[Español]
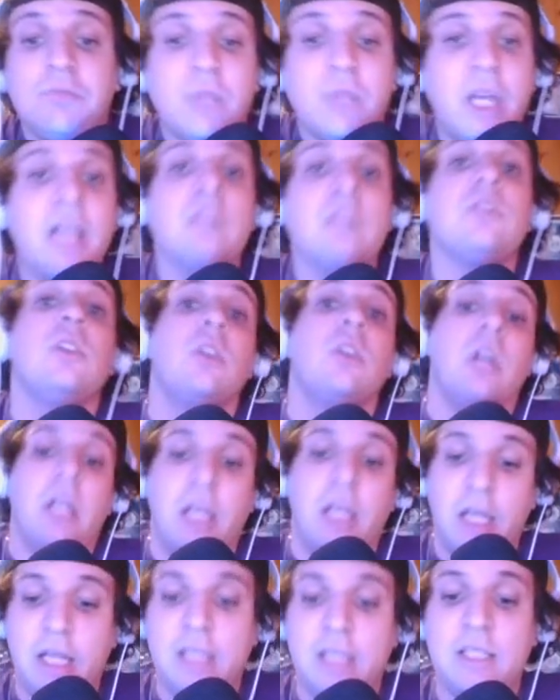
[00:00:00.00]
Eso es lo que
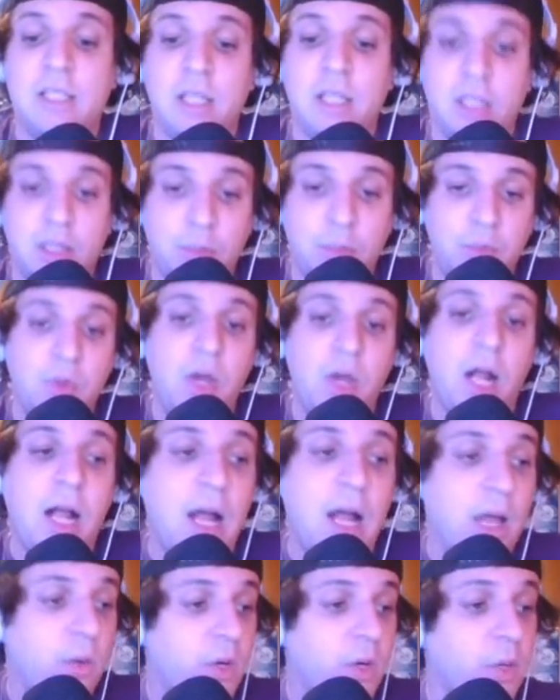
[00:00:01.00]
quiere decir este pibe
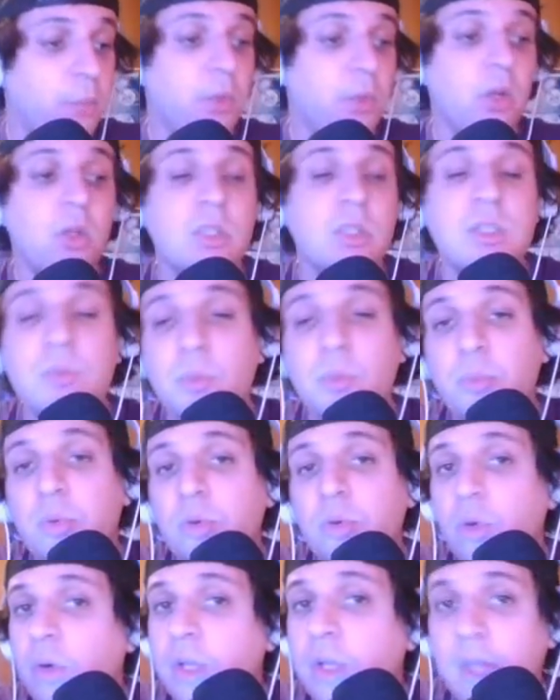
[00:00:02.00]
acá. Y bueno, perdón si mi
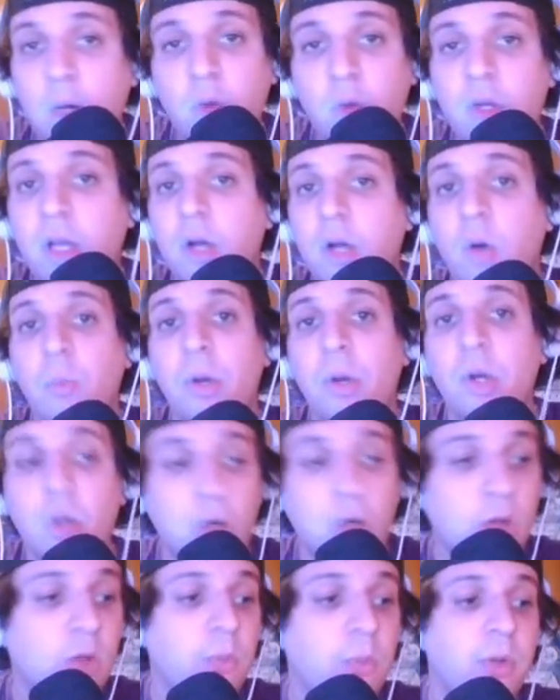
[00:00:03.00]
punto de vista lo dije como el
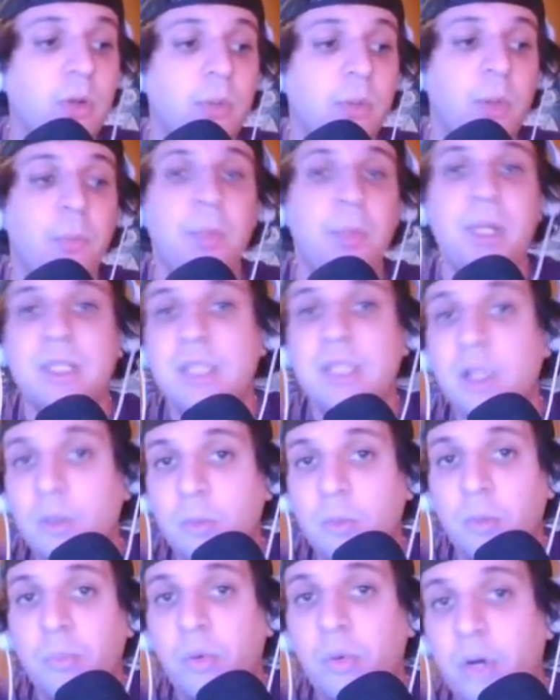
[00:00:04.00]
orto, pero me expresé
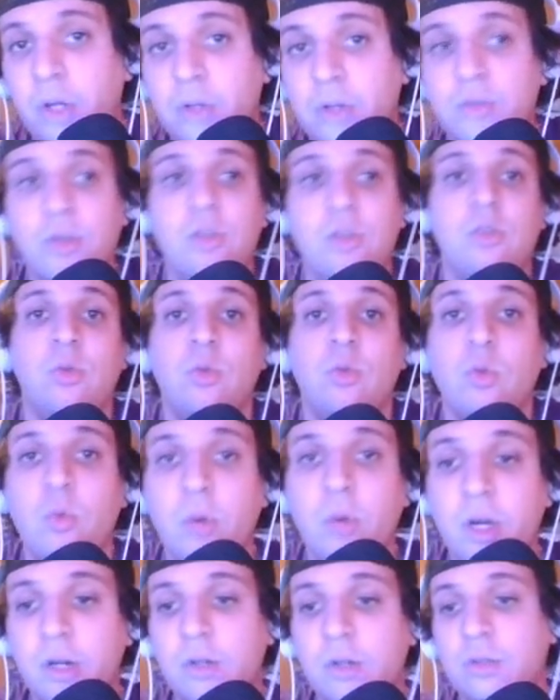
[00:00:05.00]
como puedo. Soy
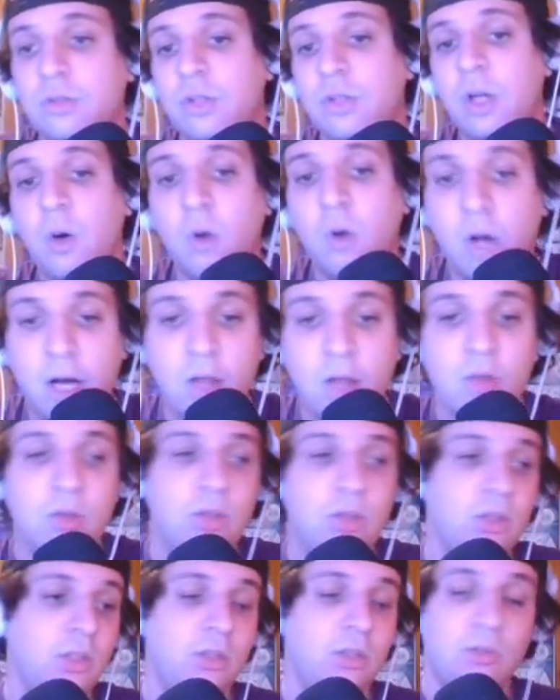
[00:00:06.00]
youtuber, no soy abogado
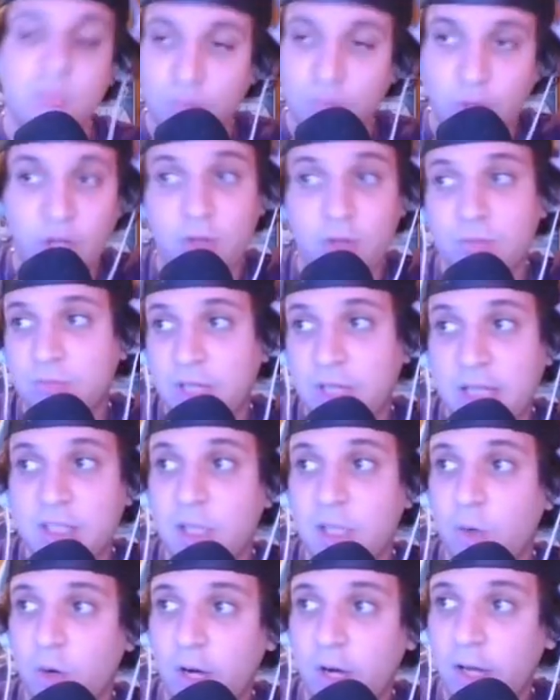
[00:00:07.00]
y bueno, casi
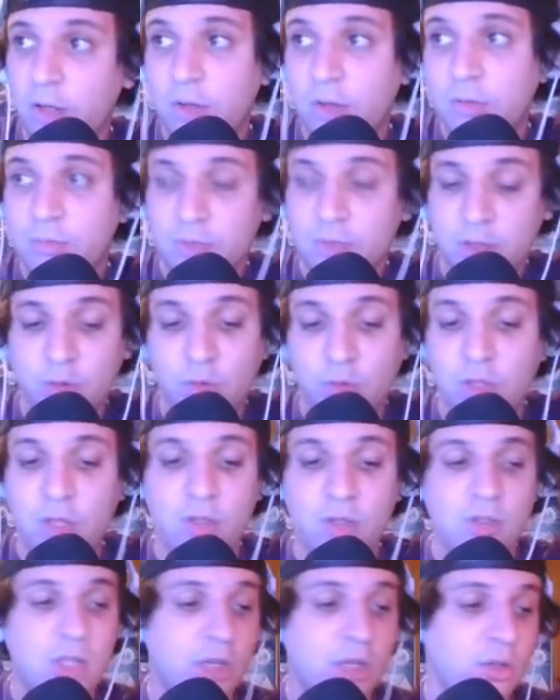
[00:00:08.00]
abogado. Estudié
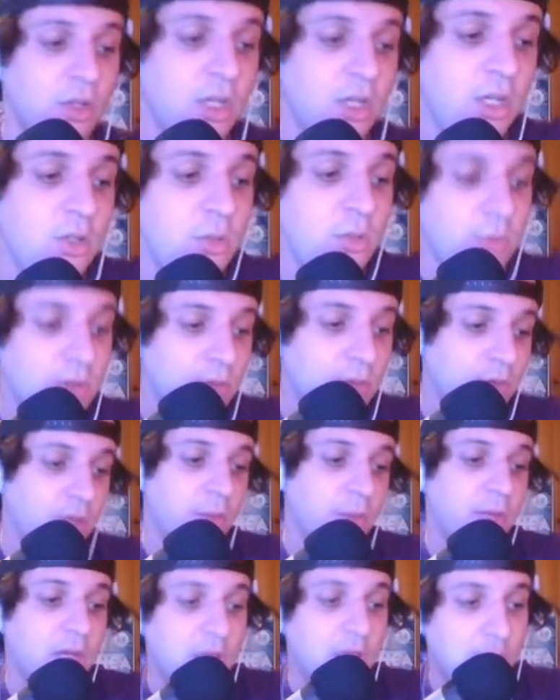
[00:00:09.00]
dos años de derecho, pero bueno,
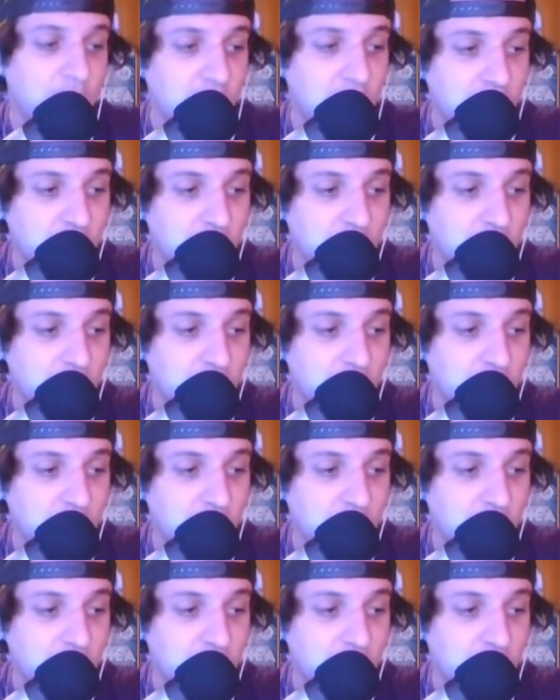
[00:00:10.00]
me quedé medio,